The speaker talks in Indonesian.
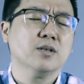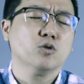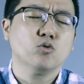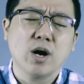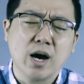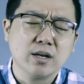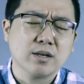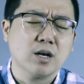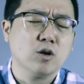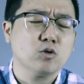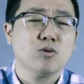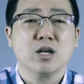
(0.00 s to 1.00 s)
Tuhan
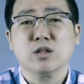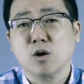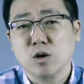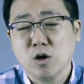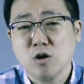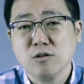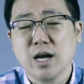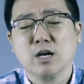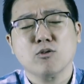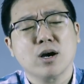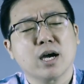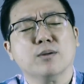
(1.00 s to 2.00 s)
kalau Tuhan tolong
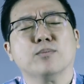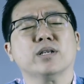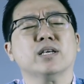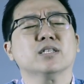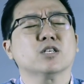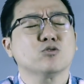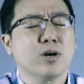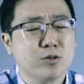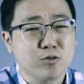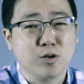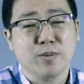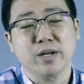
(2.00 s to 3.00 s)
aku akan beri
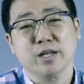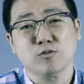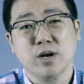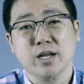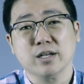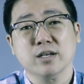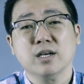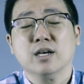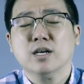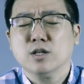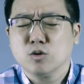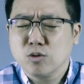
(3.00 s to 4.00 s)
sesuatu kepada Tuhan.
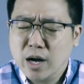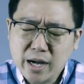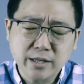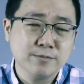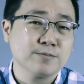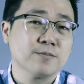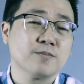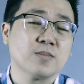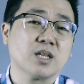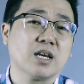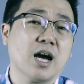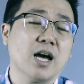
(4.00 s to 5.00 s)
Tuhan
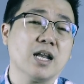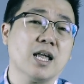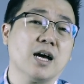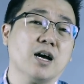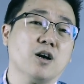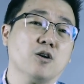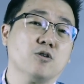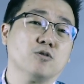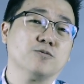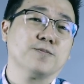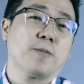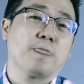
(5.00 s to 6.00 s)

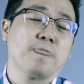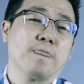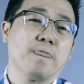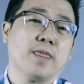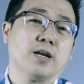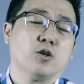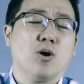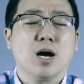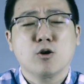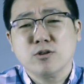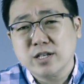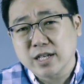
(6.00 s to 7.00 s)
kalau
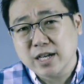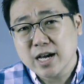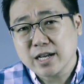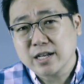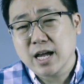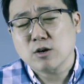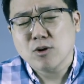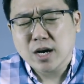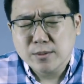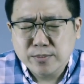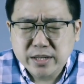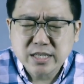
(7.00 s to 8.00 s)
doaku didengar, aku
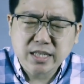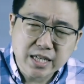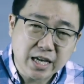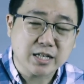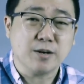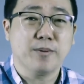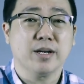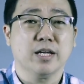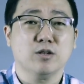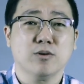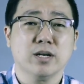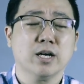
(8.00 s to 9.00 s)
akan beri sekian
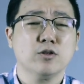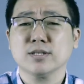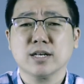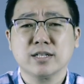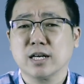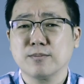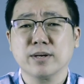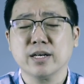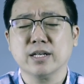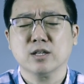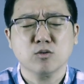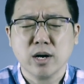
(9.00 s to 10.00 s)
kepada Tuhan. Atau sekedar
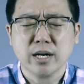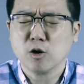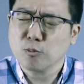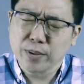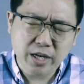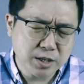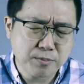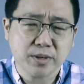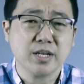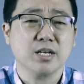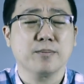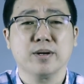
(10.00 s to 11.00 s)
begini, Tuhan aku pengen
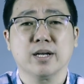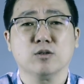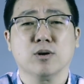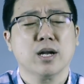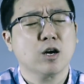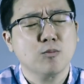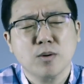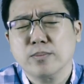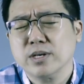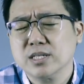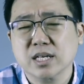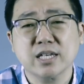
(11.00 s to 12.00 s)
beri kepada Tuhan, aku mau
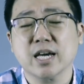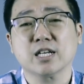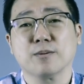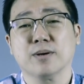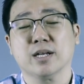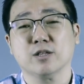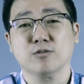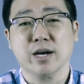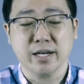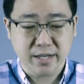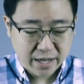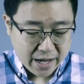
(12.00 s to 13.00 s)
beri sekian kepada Tuhan.